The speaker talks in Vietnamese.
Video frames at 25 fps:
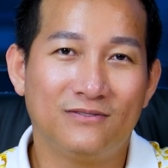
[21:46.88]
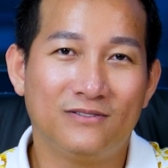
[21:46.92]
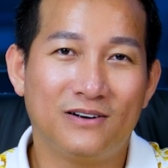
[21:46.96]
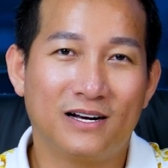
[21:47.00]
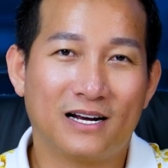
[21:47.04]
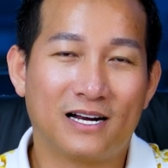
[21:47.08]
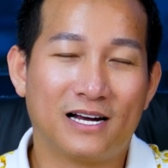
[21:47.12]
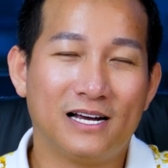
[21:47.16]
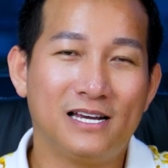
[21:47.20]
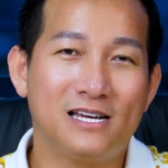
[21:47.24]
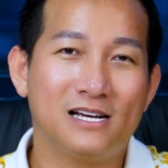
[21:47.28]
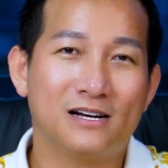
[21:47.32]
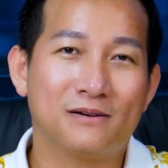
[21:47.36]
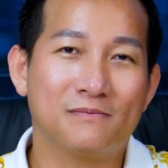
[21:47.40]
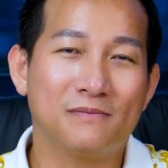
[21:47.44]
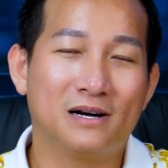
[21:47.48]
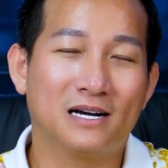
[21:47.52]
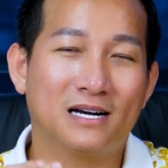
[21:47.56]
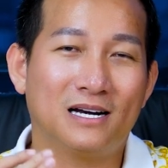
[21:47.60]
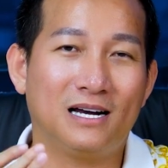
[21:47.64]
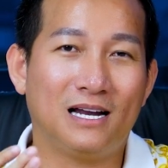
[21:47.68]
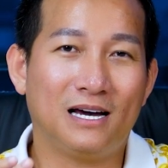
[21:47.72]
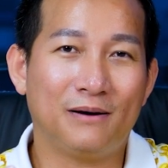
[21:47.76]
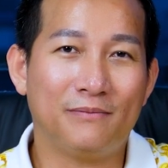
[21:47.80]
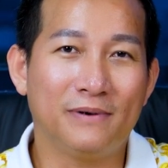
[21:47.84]
và cái giật
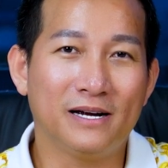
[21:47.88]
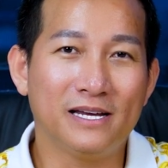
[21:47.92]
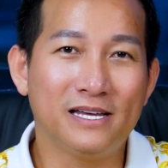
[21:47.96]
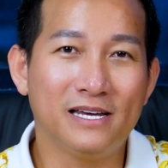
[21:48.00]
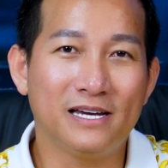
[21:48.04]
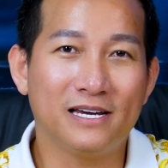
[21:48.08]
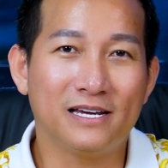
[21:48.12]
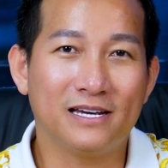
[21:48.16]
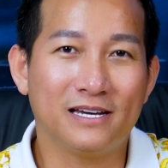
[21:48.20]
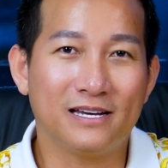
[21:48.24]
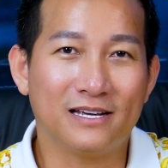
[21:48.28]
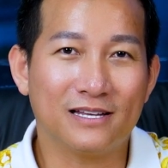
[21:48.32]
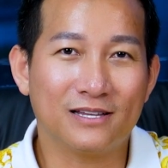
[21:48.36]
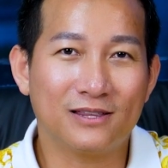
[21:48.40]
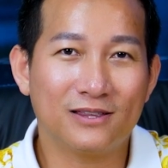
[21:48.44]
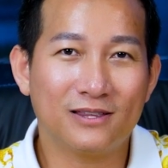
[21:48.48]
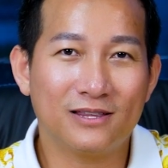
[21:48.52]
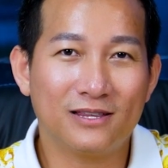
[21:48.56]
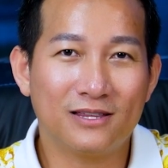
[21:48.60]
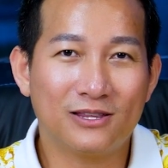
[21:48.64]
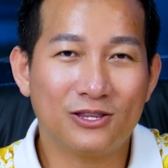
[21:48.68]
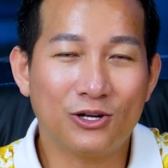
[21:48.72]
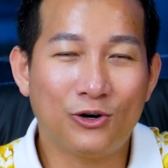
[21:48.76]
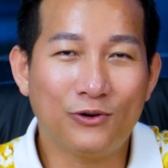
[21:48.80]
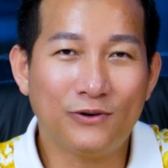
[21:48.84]
mình là bởi vì
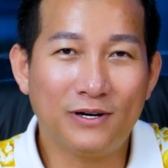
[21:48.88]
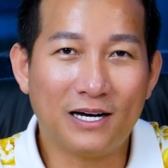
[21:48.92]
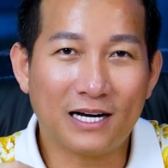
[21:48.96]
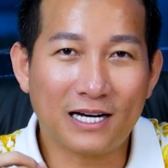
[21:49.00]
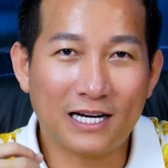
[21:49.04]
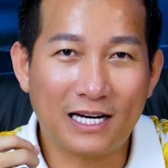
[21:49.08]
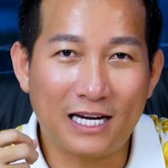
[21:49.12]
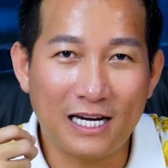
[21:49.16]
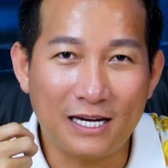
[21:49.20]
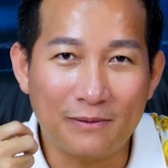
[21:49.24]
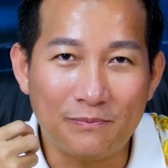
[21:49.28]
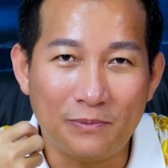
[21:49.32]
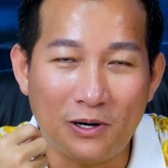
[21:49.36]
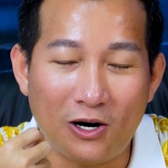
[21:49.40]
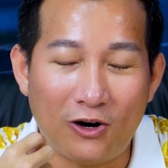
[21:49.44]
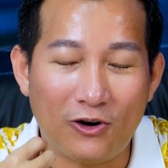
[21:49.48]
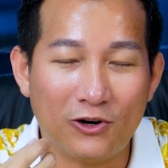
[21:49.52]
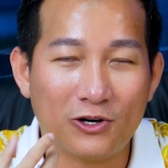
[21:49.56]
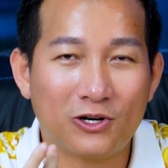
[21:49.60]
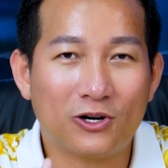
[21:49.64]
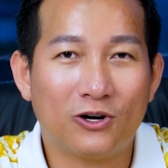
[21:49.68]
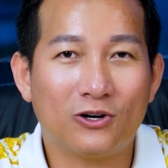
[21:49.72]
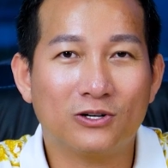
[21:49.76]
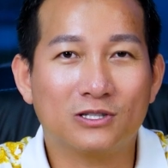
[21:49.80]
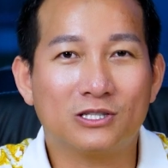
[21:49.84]
tôi đã kịp
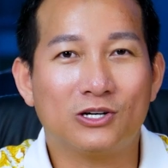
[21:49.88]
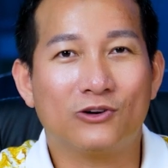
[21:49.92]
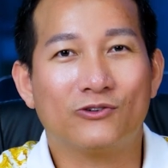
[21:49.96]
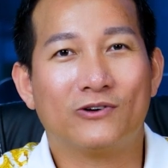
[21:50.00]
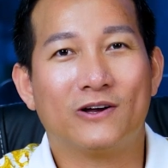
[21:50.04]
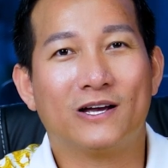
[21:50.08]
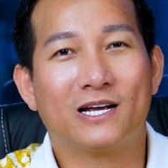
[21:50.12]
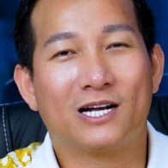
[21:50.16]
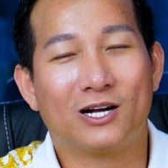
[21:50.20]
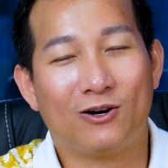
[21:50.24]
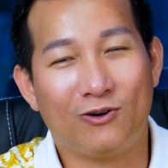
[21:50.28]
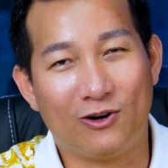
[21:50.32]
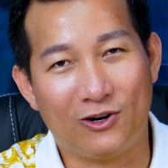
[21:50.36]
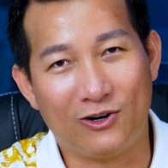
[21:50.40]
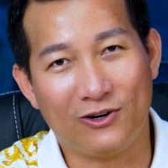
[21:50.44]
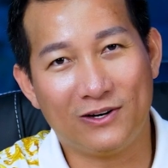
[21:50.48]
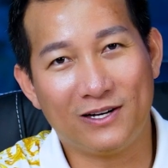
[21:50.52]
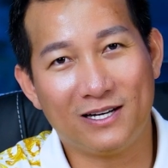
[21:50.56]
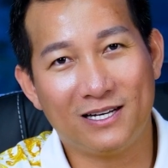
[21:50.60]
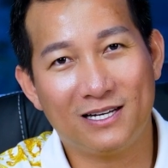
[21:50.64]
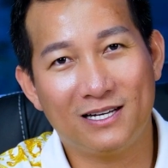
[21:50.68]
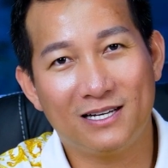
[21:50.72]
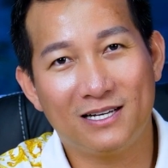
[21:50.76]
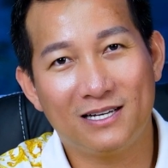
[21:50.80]
hỏi con tôi cái câu hỏi